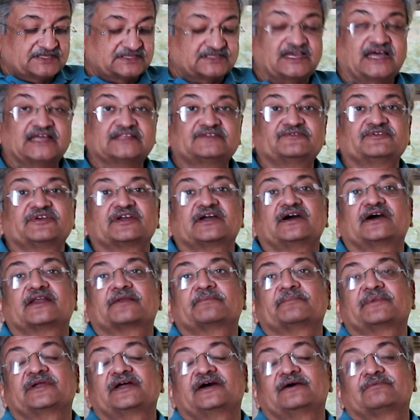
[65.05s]
सातवें घर
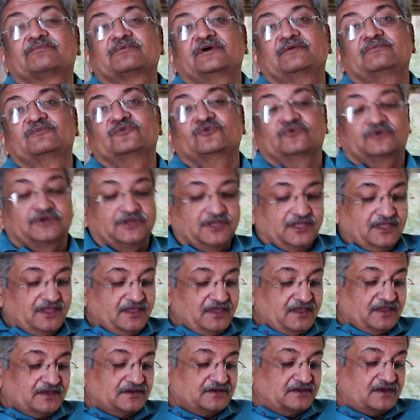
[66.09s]
में आपका मून
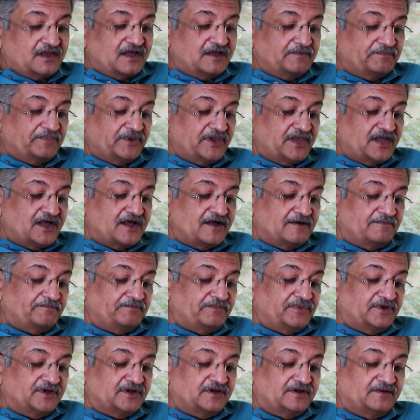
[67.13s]
यहाँ पे
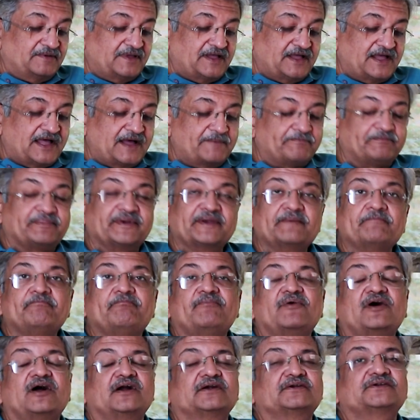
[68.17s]
आप अपने
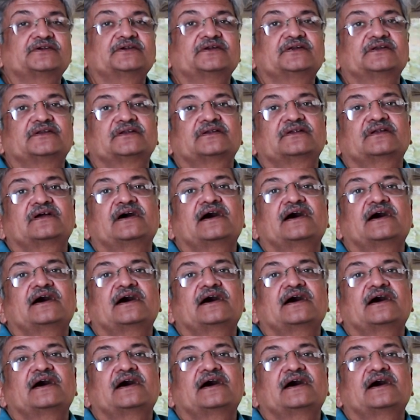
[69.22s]
पार्टनर